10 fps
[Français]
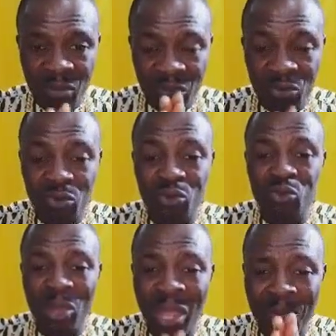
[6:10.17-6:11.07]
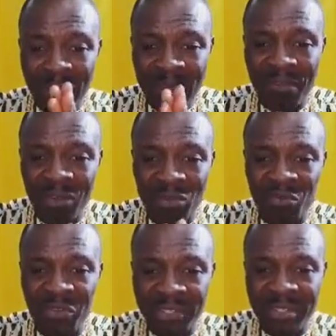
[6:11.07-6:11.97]
continuez toujours à bénir votre
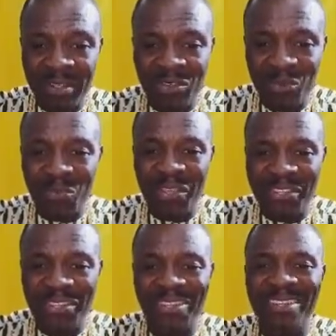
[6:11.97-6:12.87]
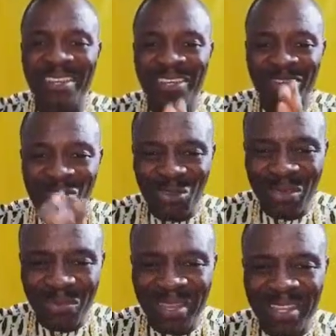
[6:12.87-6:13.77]
fils le paysan
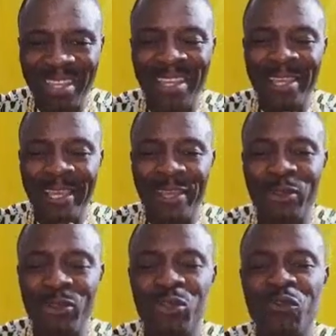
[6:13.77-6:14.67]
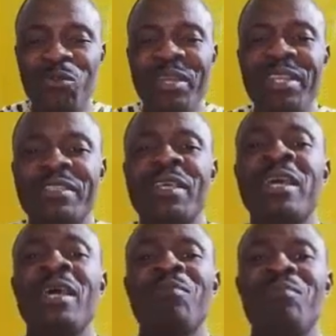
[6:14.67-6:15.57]
soyez bénis et que Dieu vous bénisse
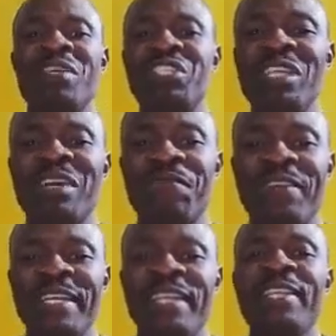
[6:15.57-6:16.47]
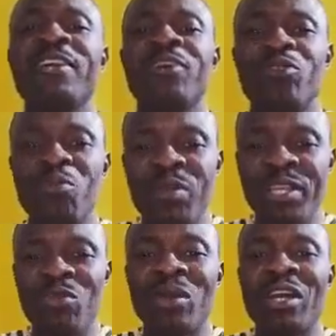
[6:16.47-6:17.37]
Berger Raphaël le
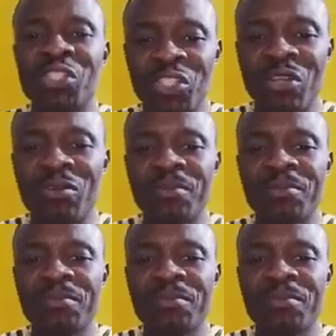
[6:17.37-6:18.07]
Béninois Shalom